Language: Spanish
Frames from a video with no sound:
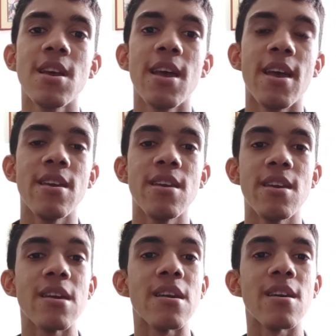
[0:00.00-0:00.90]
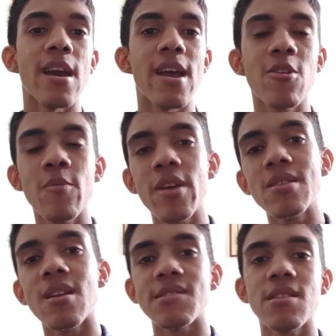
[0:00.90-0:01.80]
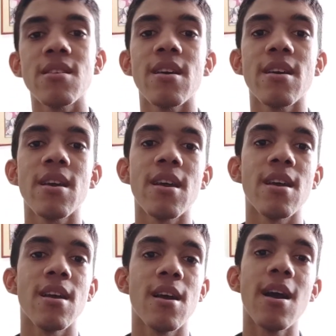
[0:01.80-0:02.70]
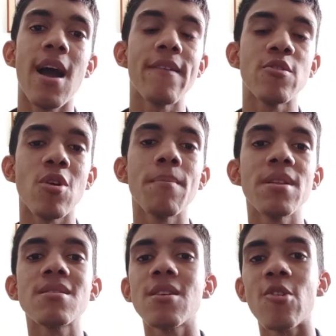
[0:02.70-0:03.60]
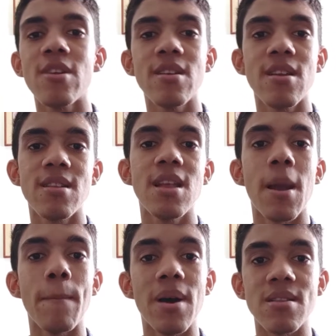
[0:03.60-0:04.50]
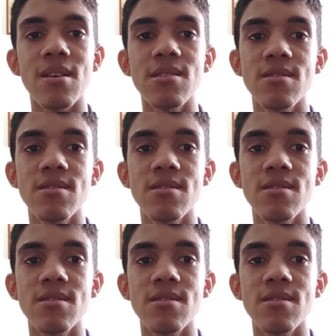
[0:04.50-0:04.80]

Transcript: y hay algo muy interesante y es que habitualmente los líderes de las bandas